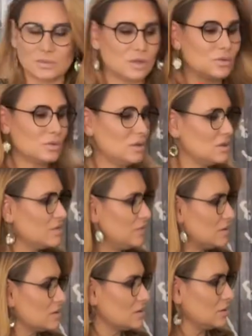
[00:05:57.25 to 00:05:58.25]
такой
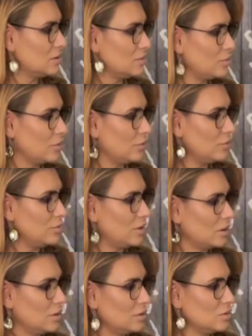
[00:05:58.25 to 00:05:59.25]
известный
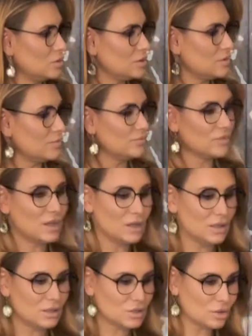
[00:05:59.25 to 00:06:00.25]
парфюмерный нос.
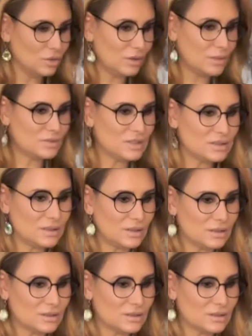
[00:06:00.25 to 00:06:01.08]
Что нам здесь